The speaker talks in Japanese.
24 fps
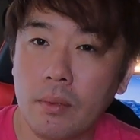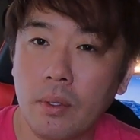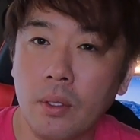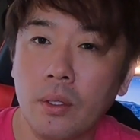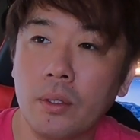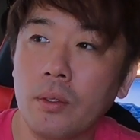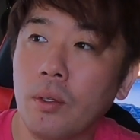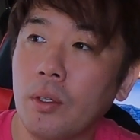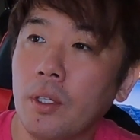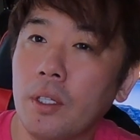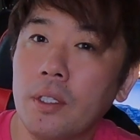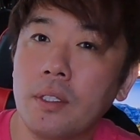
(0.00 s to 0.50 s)

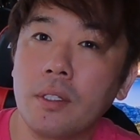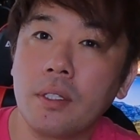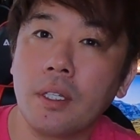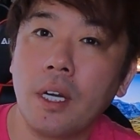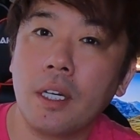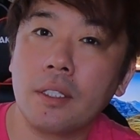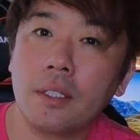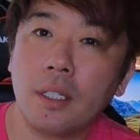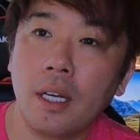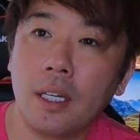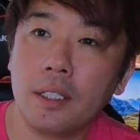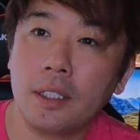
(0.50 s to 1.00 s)
本当に
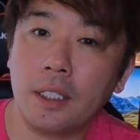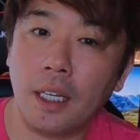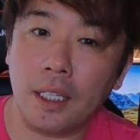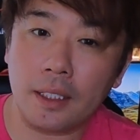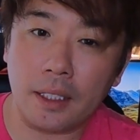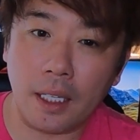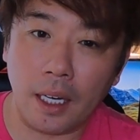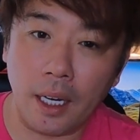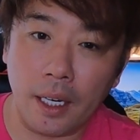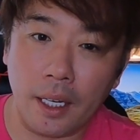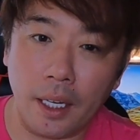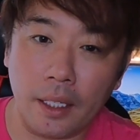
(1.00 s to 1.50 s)
清々しい
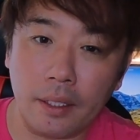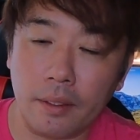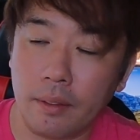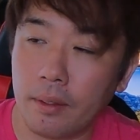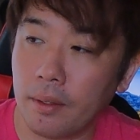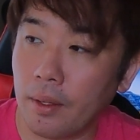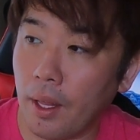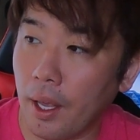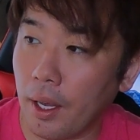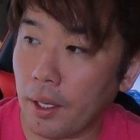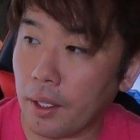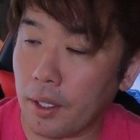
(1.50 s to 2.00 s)
朝がやっ
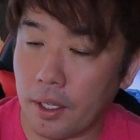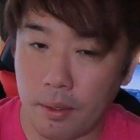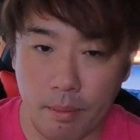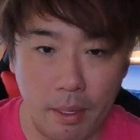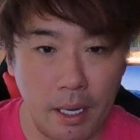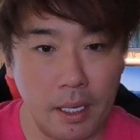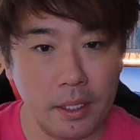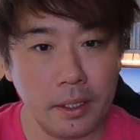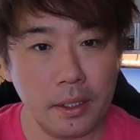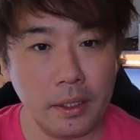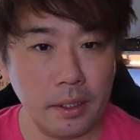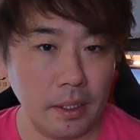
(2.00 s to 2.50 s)
てき
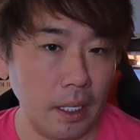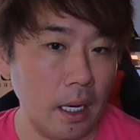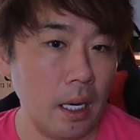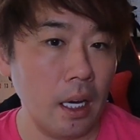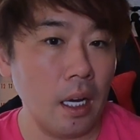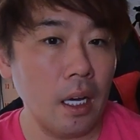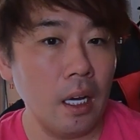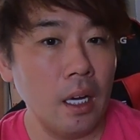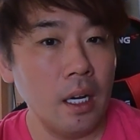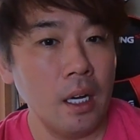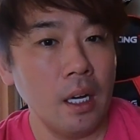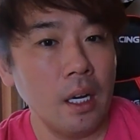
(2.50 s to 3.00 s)
ました。